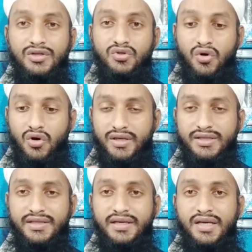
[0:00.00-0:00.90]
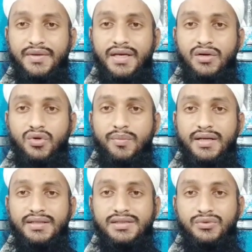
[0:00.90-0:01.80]
तो औरत के लिए भी एक
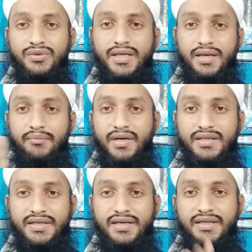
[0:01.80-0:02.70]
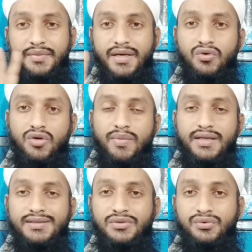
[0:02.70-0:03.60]
कुर्बानी ज़रूरी है मर्द के लिए भी एक
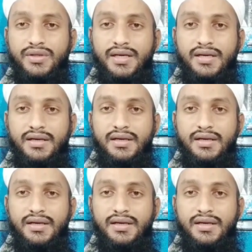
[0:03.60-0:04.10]
कुर्बानी ज़रूरी है